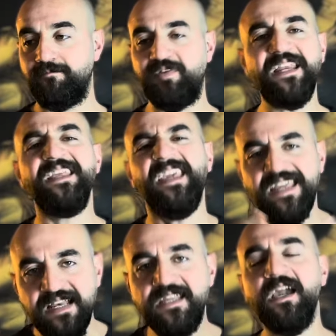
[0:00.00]
bir
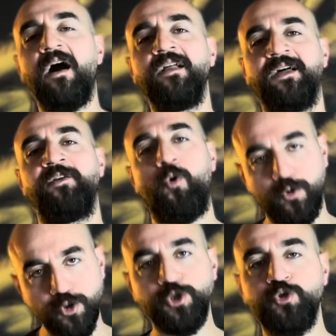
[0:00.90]
ilgi alanı
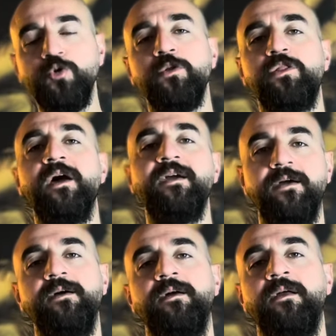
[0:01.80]

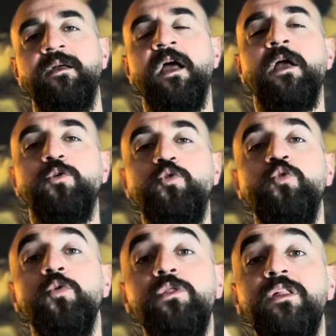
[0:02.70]
oluşturursak
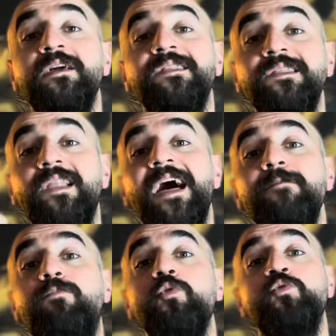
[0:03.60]

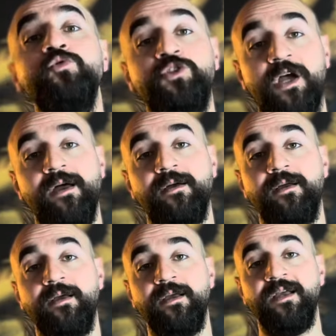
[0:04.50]
yüzyıllar boyunca
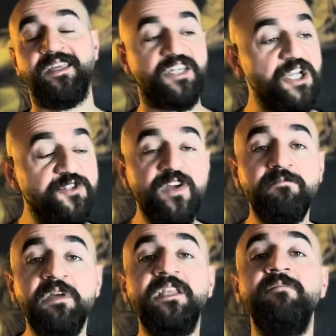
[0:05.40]

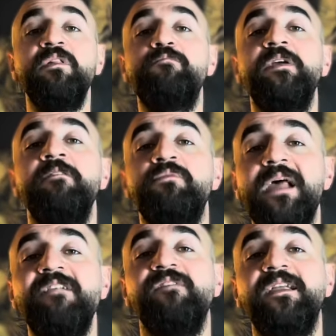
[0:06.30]
keşfetmediğimiz
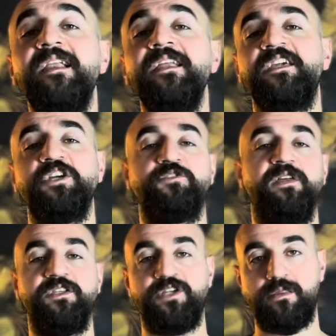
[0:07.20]
bilimsel verileri
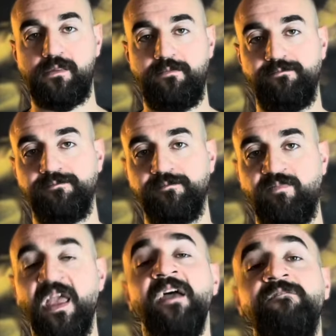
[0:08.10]
keşfedeceğiz.
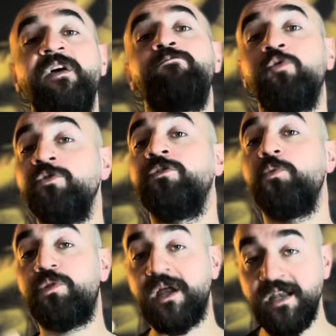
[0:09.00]
Ve bunun da
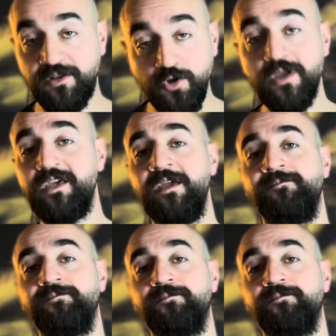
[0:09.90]
üzerine diyor ki